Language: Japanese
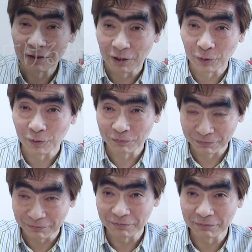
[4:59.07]
あの、
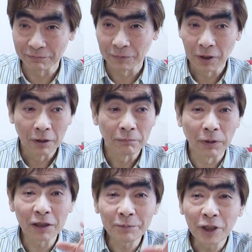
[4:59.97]
うん、
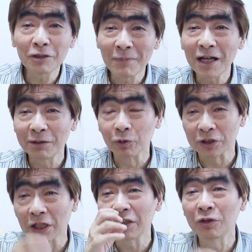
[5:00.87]
番組出る前にもう
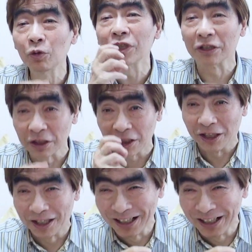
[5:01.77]
先に飲んじゃってて